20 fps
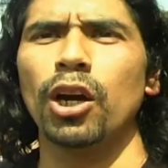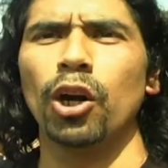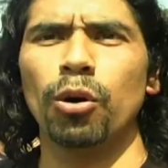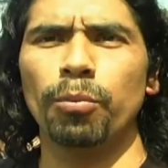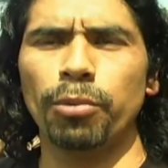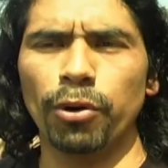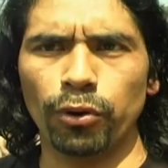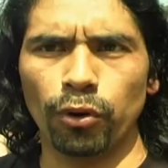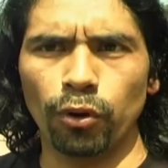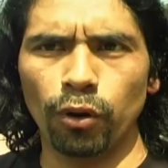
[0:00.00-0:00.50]

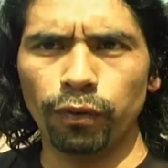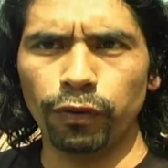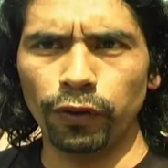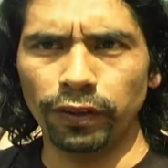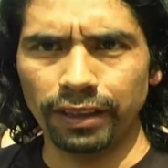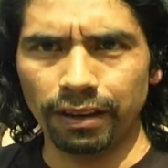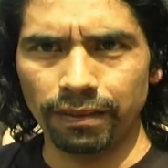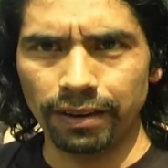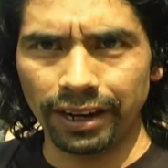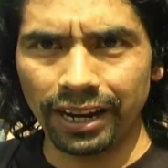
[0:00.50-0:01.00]
como Rodolfo
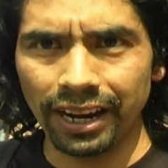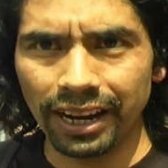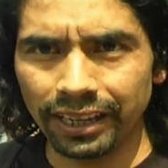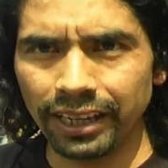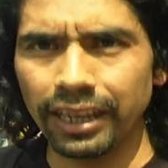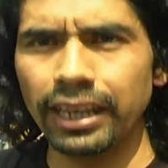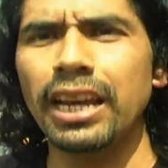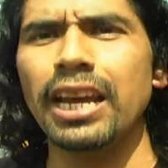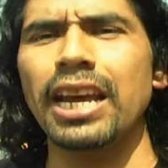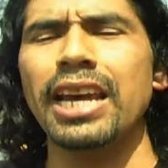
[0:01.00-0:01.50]

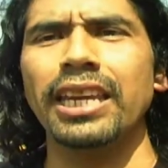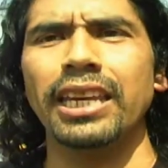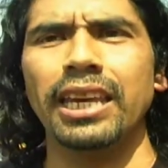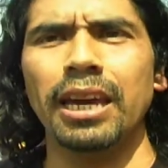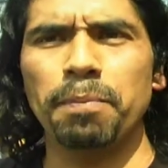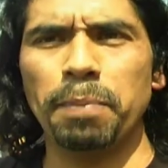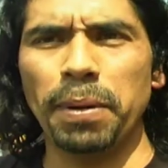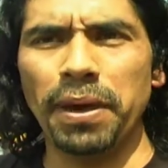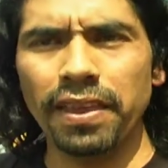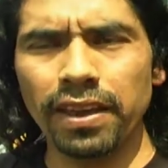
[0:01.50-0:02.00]
Stamenhagen,
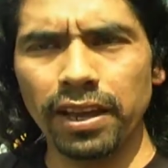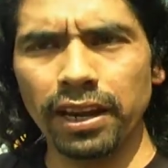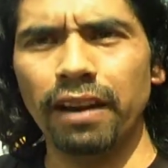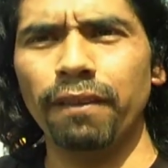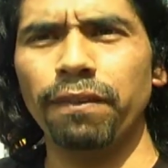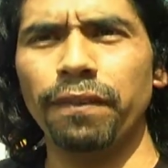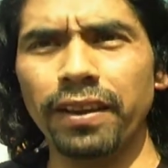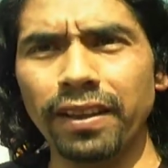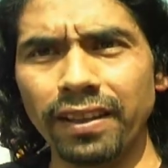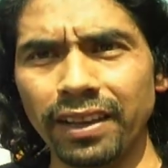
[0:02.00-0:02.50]
que piden
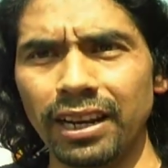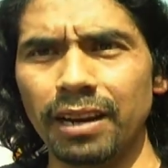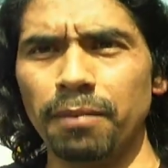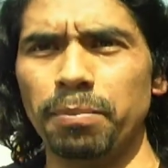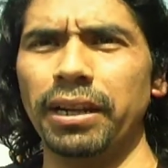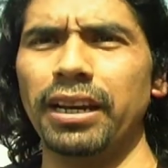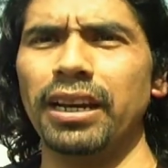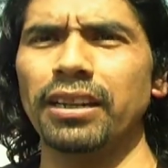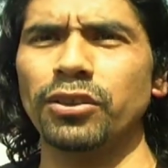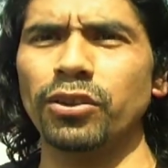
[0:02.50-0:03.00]
el fin de la
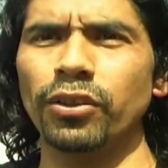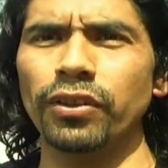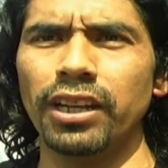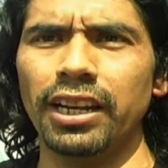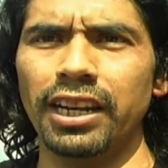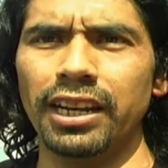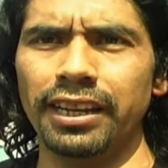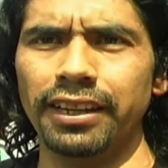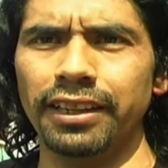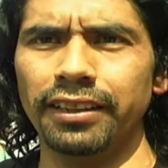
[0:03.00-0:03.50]
aplicación de
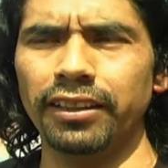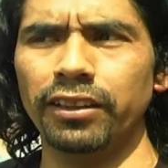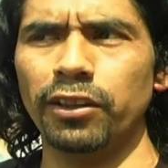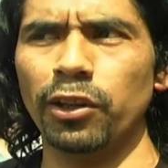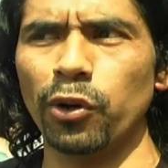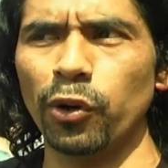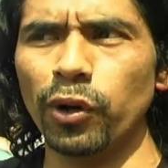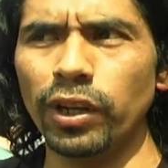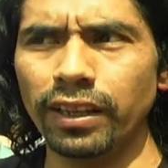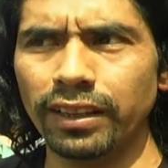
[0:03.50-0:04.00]
la ley
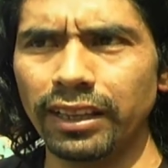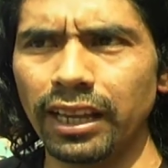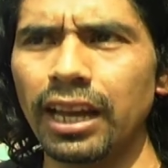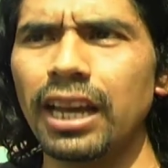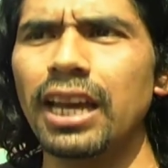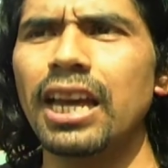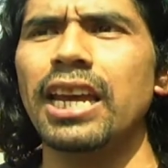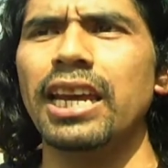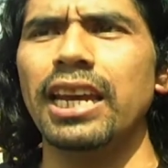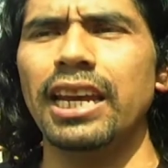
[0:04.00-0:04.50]
antiterrorista
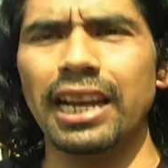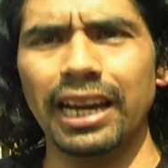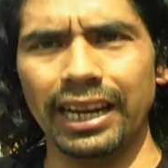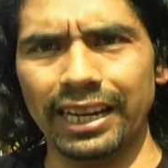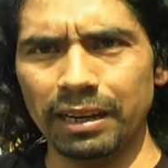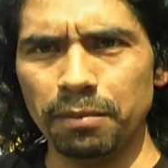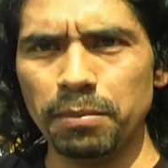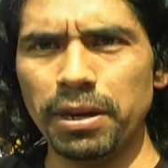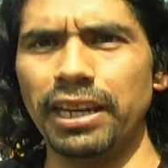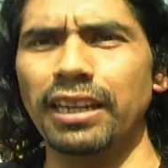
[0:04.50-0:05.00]
y la
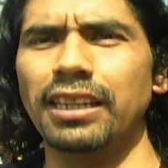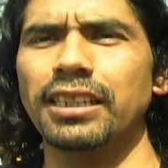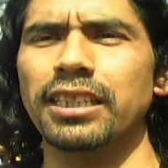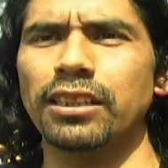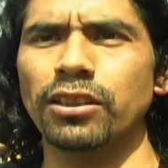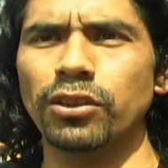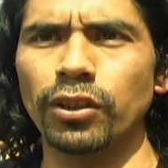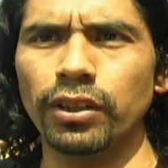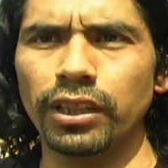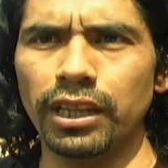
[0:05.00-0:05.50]

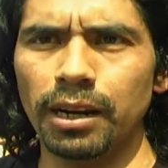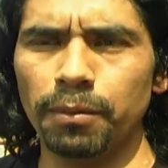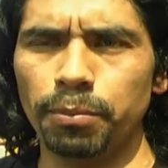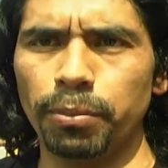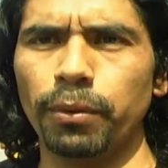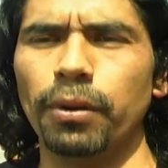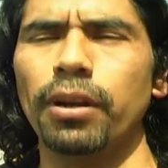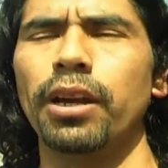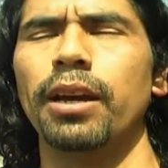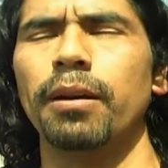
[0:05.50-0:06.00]
criminalización de la
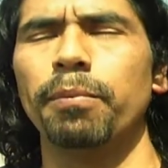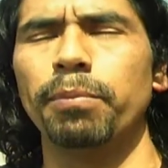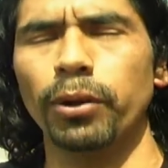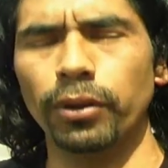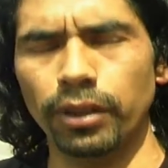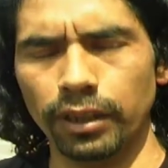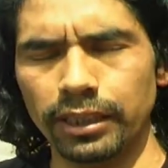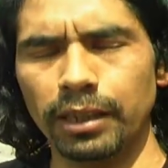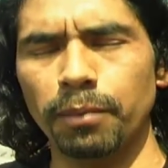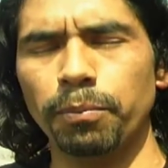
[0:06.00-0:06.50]
eh,
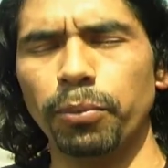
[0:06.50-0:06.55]
protesta